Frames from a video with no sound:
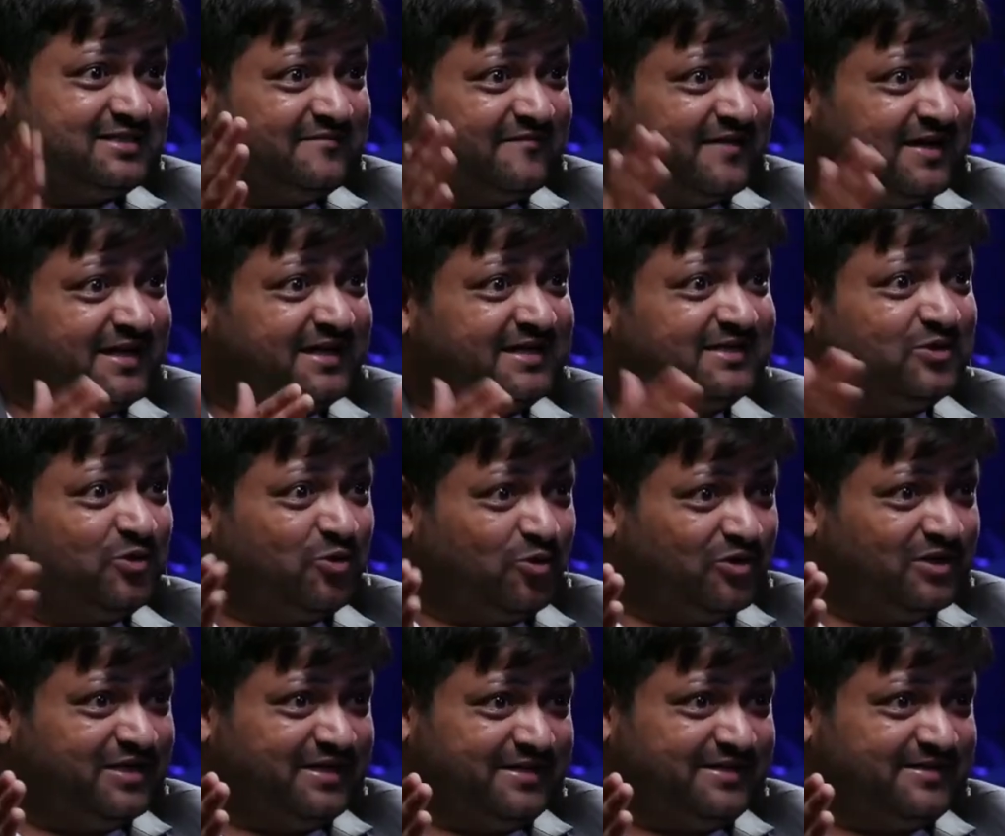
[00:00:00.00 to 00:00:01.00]
इज डिवाइडिंग द
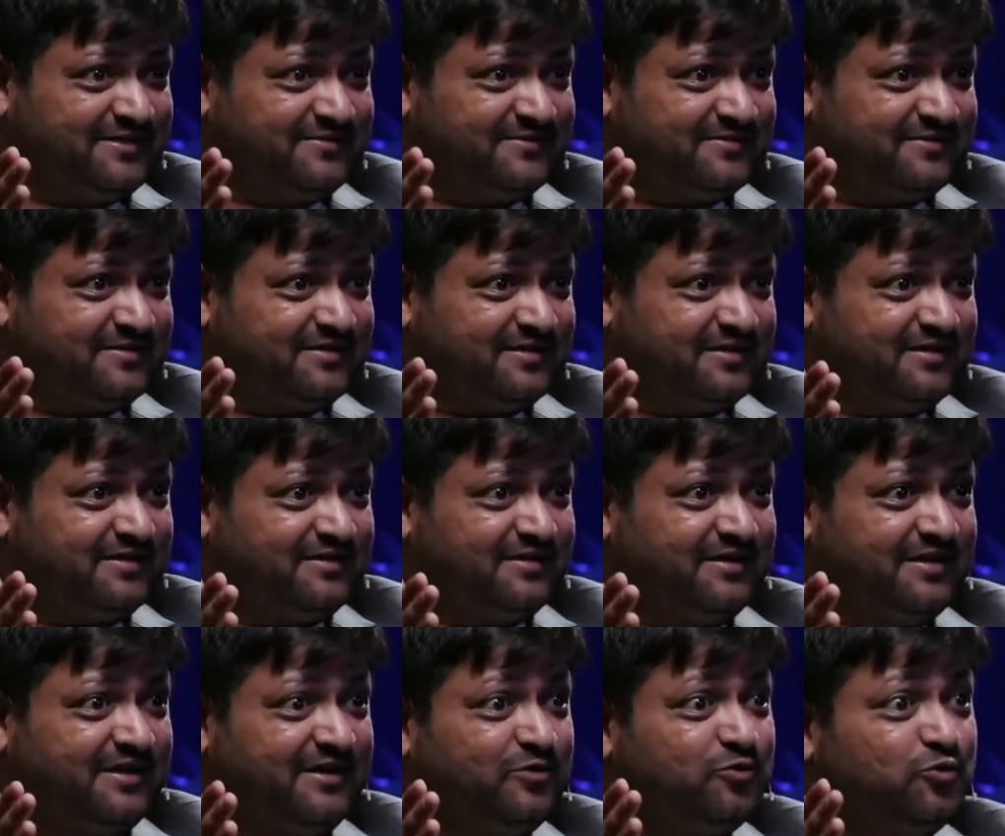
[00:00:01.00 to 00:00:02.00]
होल ईयर
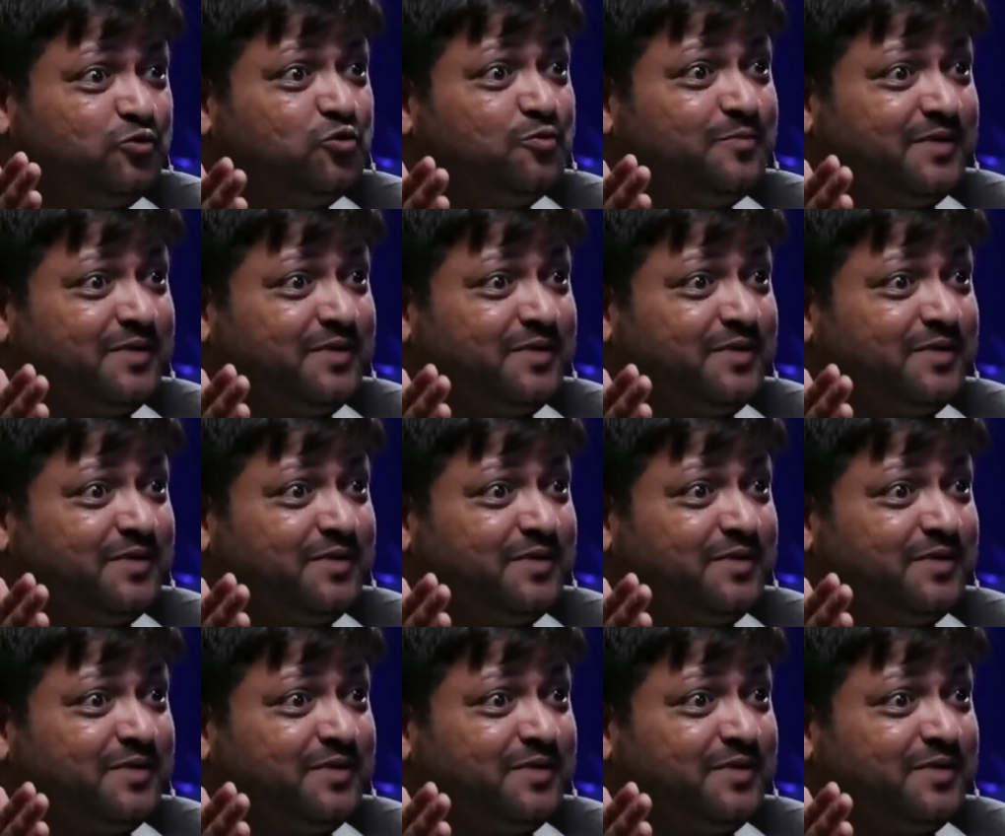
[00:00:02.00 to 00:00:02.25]
into